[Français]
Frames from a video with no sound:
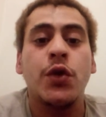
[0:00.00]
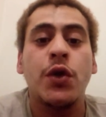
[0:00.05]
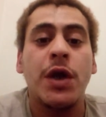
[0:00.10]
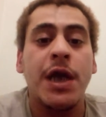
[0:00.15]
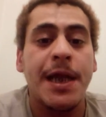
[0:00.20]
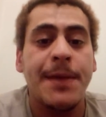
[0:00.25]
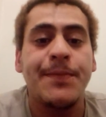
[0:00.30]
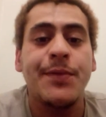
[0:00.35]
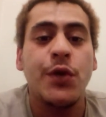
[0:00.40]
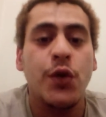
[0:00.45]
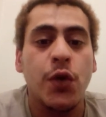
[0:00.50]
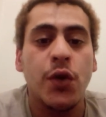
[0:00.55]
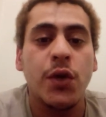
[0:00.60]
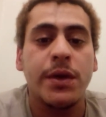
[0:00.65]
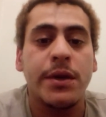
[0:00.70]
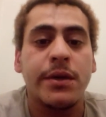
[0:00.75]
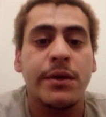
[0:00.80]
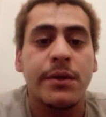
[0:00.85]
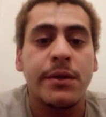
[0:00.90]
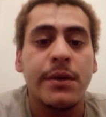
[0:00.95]
C'est-à-dire, c'est un
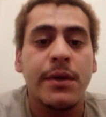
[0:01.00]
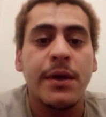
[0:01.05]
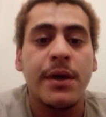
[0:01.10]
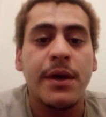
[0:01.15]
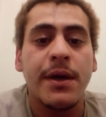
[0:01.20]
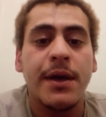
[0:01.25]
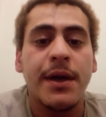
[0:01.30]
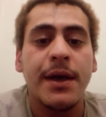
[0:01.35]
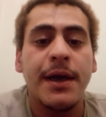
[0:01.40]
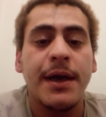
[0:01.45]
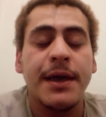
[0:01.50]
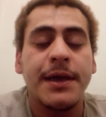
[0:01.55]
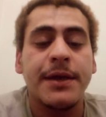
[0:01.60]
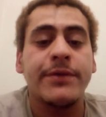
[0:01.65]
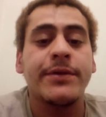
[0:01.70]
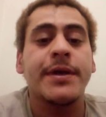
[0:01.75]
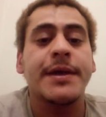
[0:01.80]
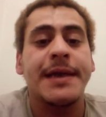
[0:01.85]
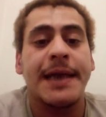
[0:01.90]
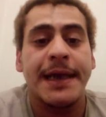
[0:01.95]
travail sur soi
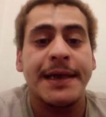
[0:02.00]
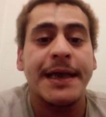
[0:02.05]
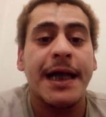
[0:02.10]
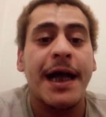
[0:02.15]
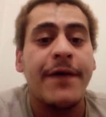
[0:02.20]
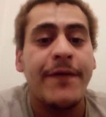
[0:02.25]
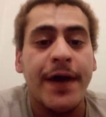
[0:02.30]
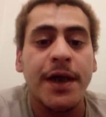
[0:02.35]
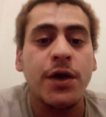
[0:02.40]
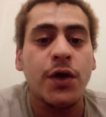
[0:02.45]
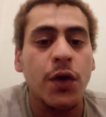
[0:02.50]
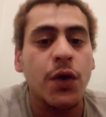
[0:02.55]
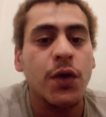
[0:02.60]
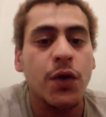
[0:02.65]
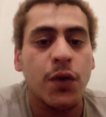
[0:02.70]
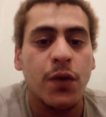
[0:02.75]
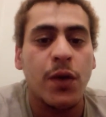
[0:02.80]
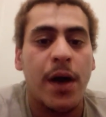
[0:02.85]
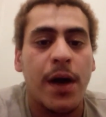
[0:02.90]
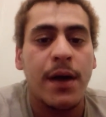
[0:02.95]
pour éviter
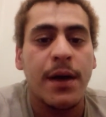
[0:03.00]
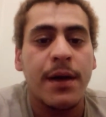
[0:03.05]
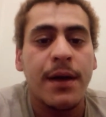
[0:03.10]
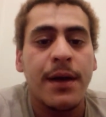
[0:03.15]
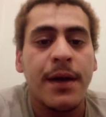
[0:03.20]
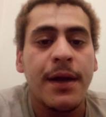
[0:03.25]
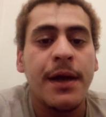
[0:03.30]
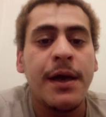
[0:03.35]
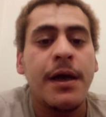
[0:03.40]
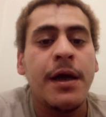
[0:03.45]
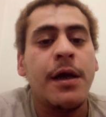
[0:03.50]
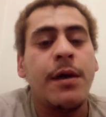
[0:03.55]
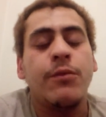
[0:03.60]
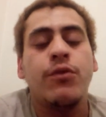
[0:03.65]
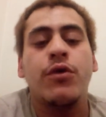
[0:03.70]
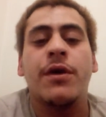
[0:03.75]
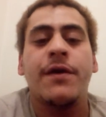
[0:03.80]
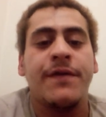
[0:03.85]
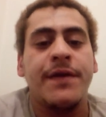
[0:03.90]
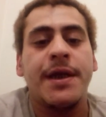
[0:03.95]
les comportements
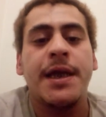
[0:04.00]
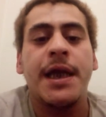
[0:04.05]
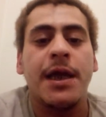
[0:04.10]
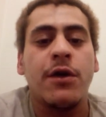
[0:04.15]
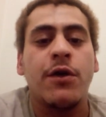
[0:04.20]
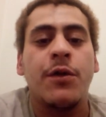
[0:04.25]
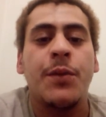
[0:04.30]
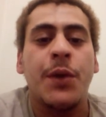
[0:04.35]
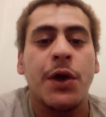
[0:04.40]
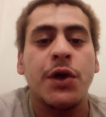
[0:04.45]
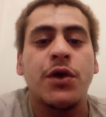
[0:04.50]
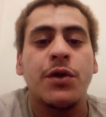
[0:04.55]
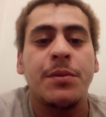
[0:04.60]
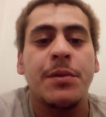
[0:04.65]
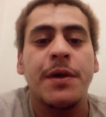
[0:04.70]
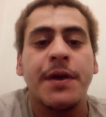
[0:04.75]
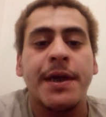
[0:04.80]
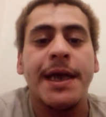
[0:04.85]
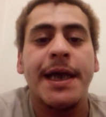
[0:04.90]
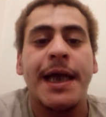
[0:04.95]
négatifs qui nous
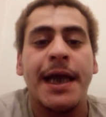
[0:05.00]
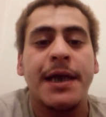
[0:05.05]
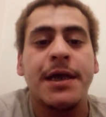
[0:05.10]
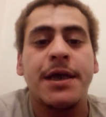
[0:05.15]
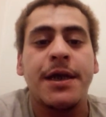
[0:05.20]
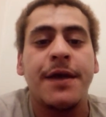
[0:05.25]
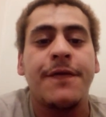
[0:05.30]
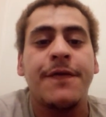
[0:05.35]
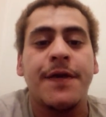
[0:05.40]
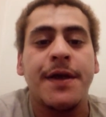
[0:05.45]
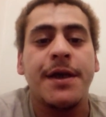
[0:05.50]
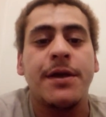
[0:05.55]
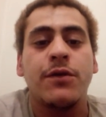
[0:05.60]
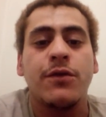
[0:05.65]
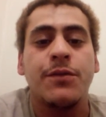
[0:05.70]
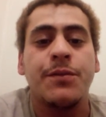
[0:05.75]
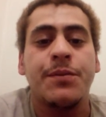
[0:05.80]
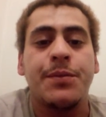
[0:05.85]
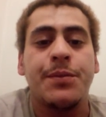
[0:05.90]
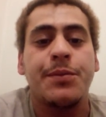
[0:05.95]
portent préjudice dans la
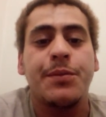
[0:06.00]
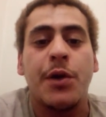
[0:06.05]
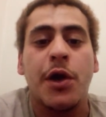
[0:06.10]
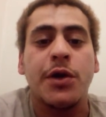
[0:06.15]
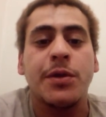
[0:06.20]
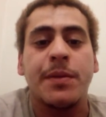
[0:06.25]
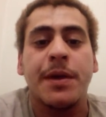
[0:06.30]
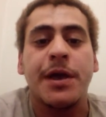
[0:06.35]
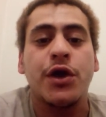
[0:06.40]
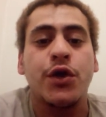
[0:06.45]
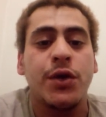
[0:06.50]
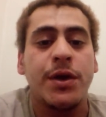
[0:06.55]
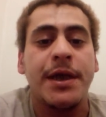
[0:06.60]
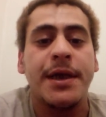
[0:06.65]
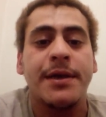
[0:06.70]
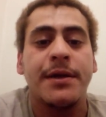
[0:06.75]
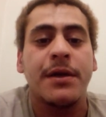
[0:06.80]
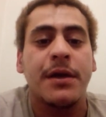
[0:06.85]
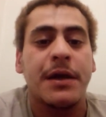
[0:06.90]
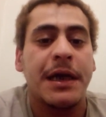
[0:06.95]
vie.
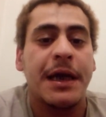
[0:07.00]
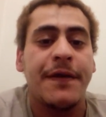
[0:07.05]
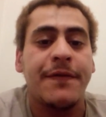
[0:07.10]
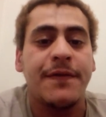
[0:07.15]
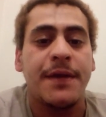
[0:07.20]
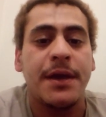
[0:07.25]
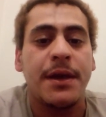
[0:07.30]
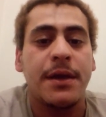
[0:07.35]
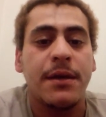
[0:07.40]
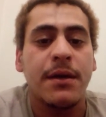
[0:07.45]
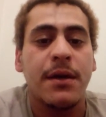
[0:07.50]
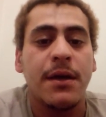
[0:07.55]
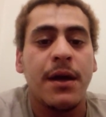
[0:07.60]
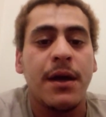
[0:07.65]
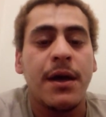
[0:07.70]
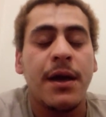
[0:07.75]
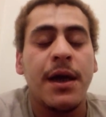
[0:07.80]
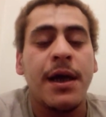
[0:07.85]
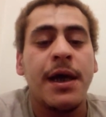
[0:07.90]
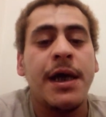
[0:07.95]
Tandis que la
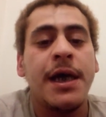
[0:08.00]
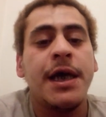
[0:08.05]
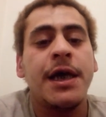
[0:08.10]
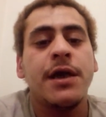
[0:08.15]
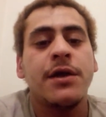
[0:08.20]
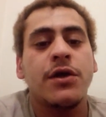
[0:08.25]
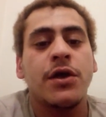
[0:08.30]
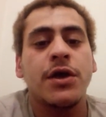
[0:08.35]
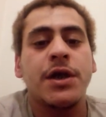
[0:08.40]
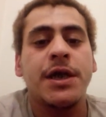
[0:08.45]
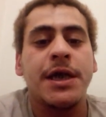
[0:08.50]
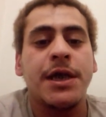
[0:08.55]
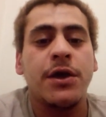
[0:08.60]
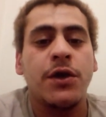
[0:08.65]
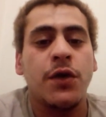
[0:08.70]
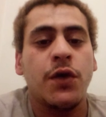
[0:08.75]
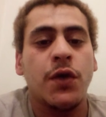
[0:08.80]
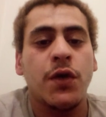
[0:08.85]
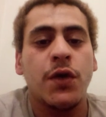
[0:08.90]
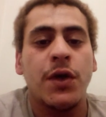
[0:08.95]
méthode Jung,
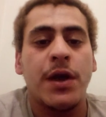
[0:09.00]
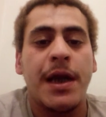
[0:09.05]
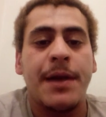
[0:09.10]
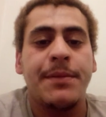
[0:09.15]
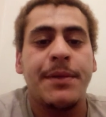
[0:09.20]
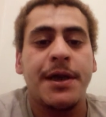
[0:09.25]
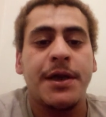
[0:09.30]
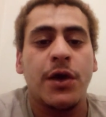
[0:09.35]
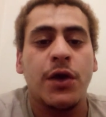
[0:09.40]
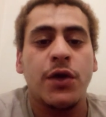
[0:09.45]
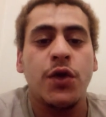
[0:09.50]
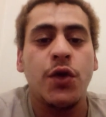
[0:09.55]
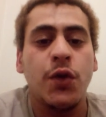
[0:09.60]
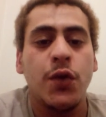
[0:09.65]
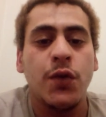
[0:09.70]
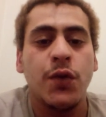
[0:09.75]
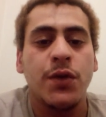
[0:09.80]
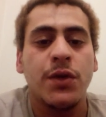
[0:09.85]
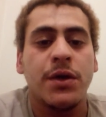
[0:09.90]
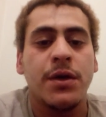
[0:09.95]
elle est plus
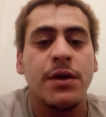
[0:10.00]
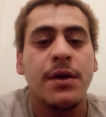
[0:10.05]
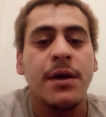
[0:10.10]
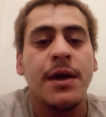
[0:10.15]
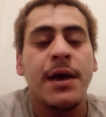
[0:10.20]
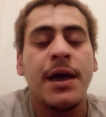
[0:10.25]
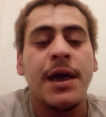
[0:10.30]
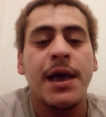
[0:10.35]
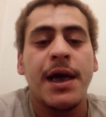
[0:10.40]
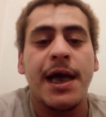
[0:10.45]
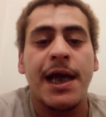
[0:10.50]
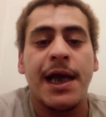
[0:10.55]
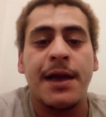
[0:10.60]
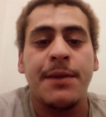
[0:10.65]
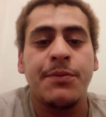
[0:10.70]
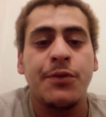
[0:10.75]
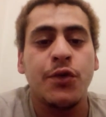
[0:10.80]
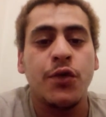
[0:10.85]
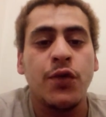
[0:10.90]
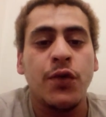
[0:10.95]
douce. C'est
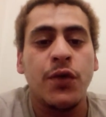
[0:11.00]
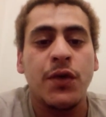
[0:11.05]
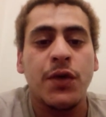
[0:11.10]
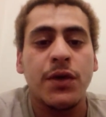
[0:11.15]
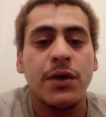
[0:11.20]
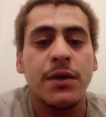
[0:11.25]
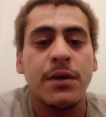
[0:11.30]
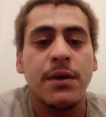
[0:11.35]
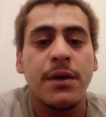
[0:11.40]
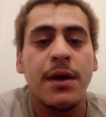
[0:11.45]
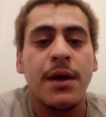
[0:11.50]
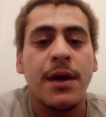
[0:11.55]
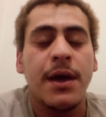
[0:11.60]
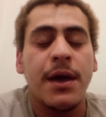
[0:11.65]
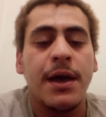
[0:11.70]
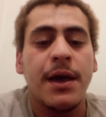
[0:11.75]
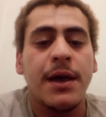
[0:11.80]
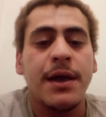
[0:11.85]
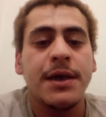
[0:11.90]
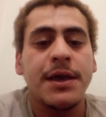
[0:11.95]
plutôt l'inconscient qui
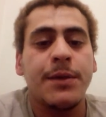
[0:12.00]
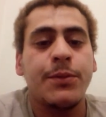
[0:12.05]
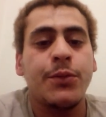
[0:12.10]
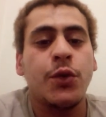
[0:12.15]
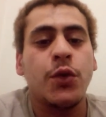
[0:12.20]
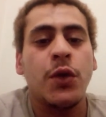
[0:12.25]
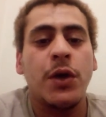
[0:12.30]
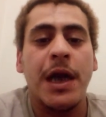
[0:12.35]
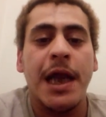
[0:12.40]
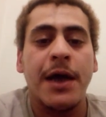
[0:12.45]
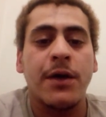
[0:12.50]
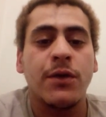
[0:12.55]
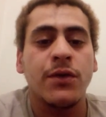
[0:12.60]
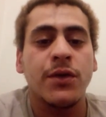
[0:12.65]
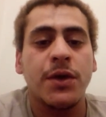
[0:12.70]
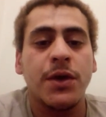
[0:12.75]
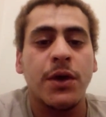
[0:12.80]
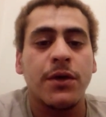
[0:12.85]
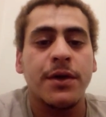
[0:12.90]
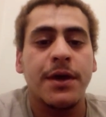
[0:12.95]
va, que vous allez
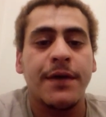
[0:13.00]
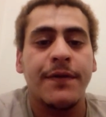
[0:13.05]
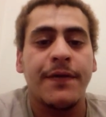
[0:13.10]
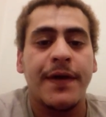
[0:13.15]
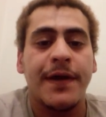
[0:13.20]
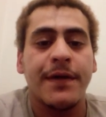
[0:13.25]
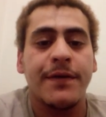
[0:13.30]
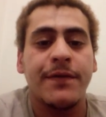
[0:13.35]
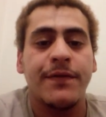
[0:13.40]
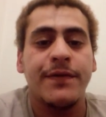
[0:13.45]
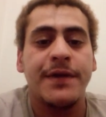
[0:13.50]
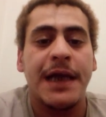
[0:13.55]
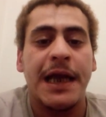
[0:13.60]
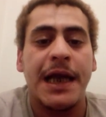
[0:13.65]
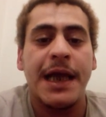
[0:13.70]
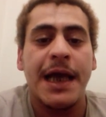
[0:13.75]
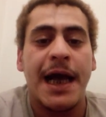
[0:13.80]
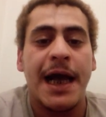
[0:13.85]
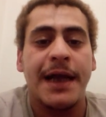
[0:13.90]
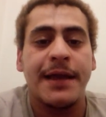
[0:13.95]
analyser
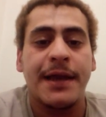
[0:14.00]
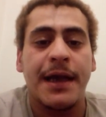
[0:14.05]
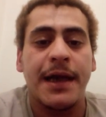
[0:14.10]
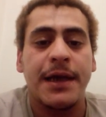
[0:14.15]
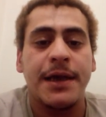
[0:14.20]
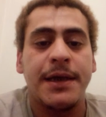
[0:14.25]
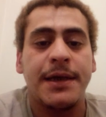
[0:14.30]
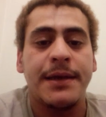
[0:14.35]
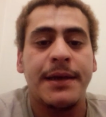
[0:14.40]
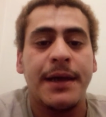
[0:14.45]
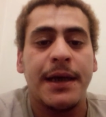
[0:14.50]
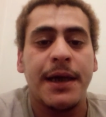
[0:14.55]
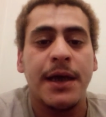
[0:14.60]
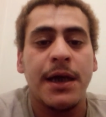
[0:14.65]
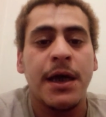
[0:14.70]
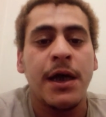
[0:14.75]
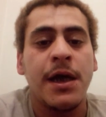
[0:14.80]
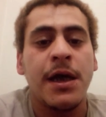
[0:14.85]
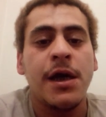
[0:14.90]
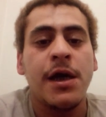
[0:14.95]
pour pouvoir
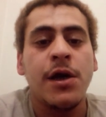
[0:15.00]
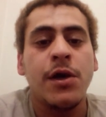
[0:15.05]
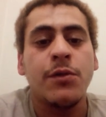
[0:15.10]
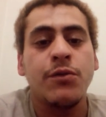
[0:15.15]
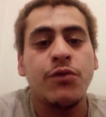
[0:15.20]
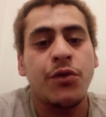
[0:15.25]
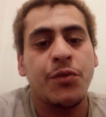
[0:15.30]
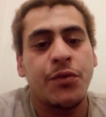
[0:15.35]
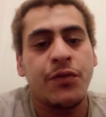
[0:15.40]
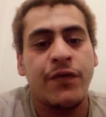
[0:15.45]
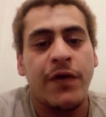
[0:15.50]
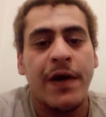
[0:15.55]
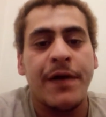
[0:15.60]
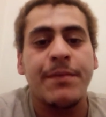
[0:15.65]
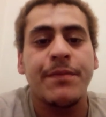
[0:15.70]
mieux faire vos choix.